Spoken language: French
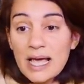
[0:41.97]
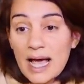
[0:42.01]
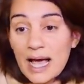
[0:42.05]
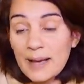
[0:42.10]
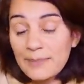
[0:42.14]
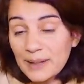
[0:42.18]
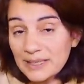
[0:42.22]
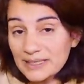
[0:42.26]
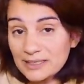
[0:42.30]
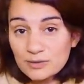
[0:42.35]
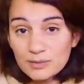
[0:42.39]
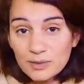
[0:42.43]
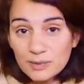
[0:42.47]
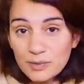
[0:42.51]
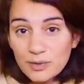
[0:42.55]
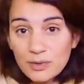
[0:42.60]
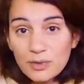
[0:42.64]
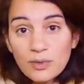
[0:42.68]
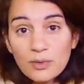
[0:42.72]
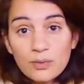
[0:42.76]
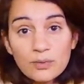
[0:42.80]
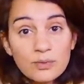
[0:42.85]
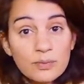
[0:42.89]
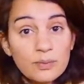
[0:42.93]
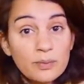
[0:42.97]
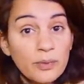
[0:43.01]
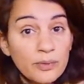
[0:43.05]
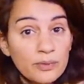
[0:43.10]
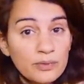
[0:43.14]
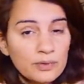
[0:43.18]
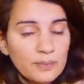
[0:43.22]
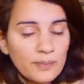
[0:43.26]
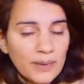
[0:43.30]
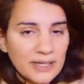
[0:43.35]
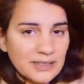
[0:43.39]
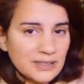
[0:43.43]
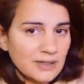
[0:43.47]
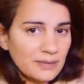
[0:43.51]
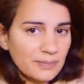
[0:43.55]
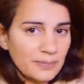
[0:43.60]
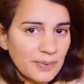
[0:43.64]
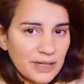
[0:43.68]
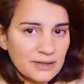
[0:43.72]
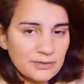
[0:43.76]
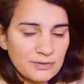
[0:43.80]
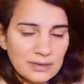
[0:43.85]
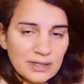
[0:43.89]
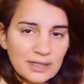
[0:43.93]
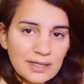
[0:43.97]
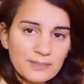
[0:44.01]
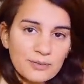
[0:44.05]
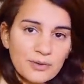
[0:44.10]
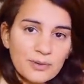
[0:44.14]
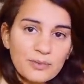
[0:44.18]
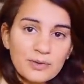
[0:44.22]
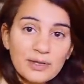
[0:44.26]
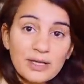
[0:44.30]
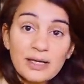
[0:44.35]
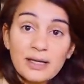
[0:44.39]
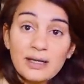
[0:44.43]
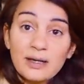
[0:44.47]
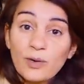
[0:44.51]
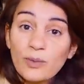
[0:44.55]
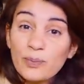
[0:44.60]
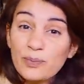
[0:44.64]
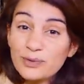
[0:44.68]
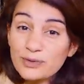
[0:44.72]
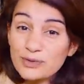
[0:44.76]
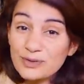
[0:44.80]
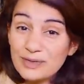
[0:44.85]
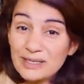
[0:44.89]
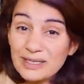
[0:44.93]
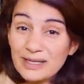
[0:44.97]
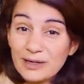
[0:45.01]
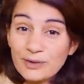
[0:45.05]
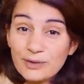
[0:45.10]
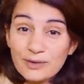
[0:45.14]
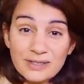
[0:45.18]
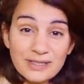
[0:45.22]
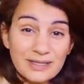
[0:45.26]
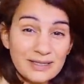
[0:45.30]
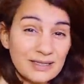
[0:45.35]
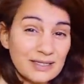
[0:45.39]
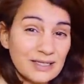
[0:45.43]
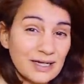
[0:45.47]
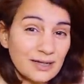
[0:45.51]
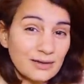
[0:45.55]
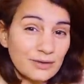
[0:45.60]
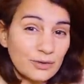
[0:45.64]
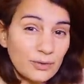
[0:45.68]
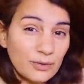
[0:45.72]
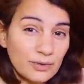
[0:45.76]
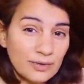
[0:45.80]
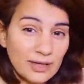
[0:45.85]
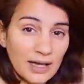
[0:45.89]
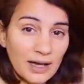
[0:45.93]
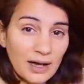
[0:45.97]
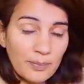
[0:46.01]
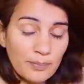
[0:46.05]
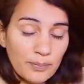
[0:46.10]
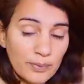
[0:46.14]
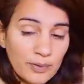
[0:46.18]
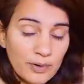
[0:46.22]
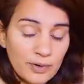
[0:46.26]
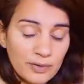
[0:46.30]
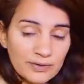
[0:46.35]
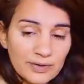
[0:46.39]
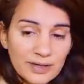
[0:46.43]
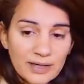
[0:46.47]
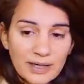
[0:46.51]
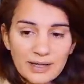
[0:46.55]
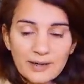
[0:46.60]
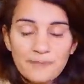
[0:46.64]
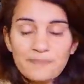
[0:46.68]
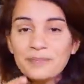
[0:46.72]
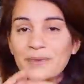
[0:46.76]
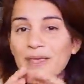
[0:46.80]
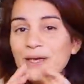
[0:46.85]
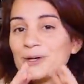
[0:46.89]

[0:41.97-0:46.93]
à partir du moment où beaucoup de personnes parlent d'une crypto-monnaie, on peut se dire que c'est déjà trop tard pour entrer.